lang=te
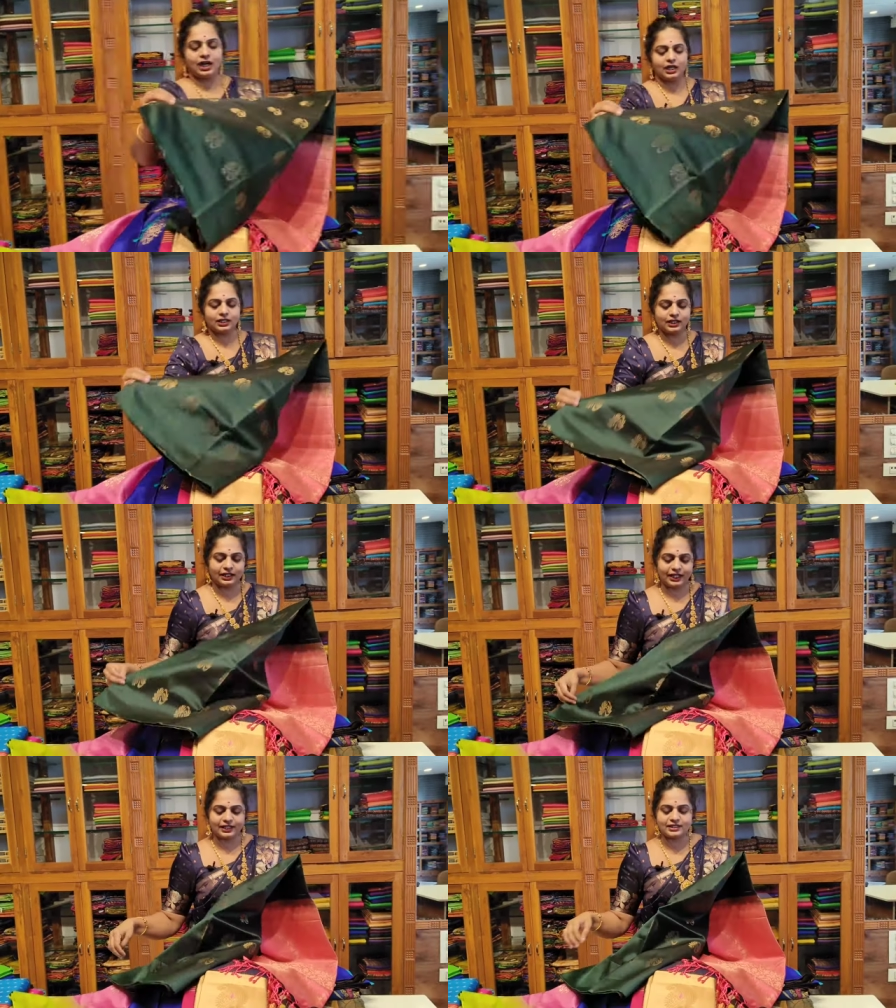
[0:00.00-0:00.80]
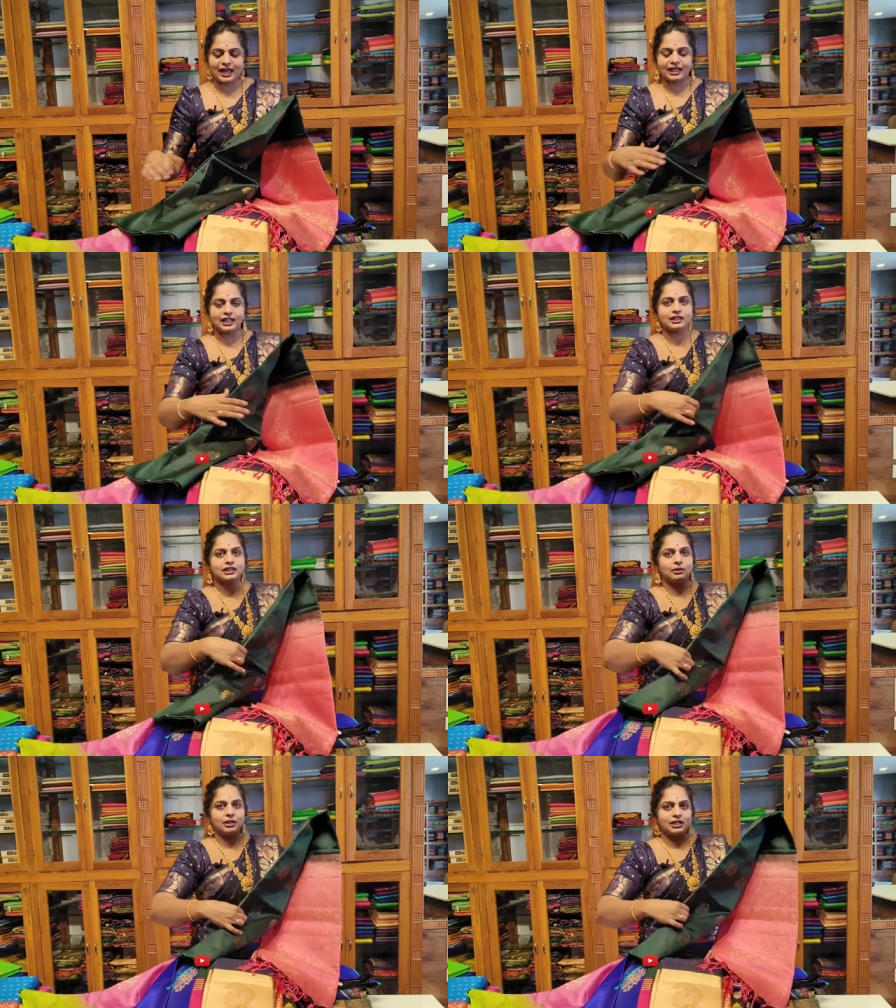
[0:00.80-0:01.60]
డార్క్ గ్రీన్ శారీ
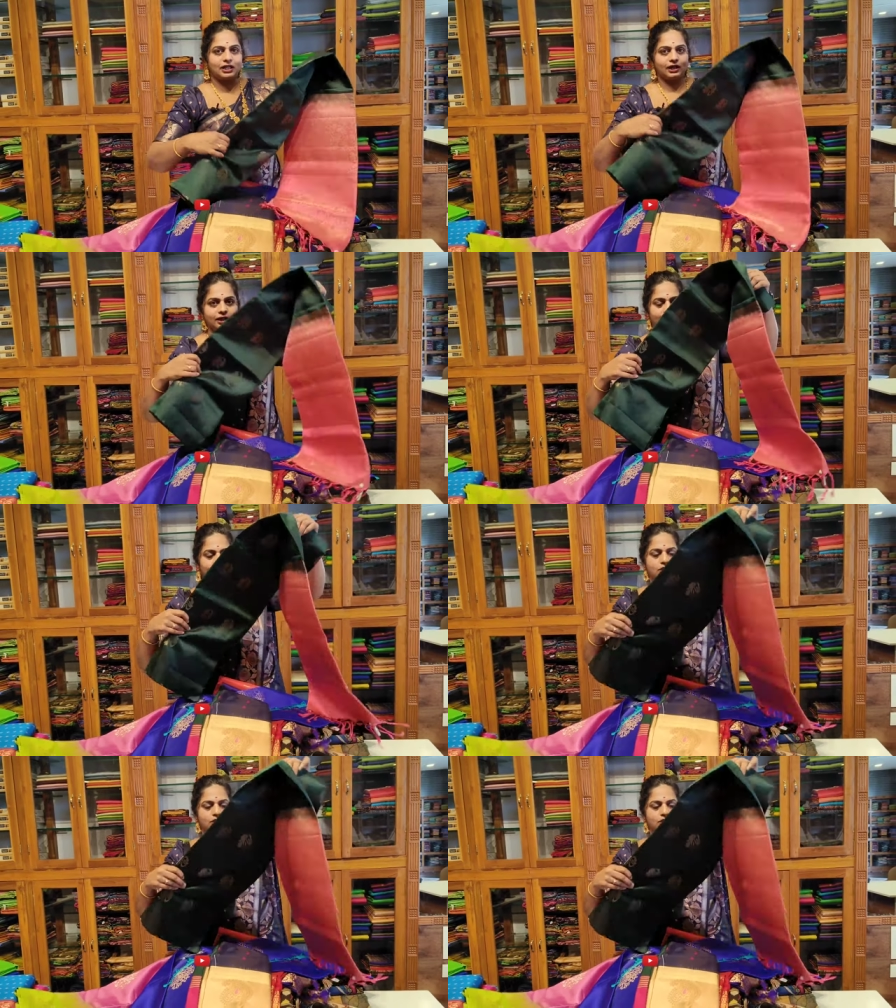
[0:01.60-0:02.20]
అంతా మనకి ఇలా గ్రీన్